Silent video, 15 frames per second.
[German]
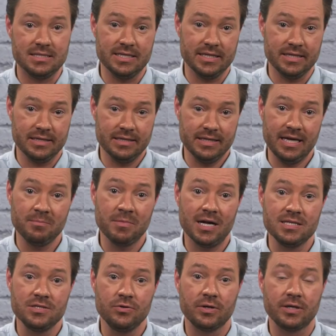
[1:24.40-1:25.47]
Sie nehmen
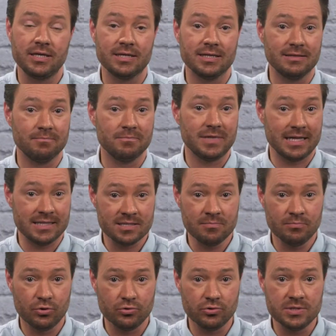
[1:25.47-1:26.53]
also ihre
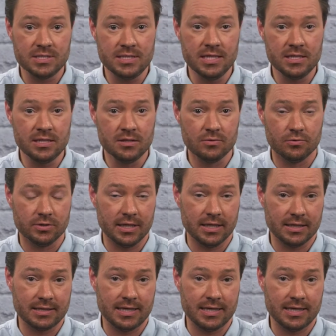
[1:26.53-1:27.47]
ganzen produzierten oder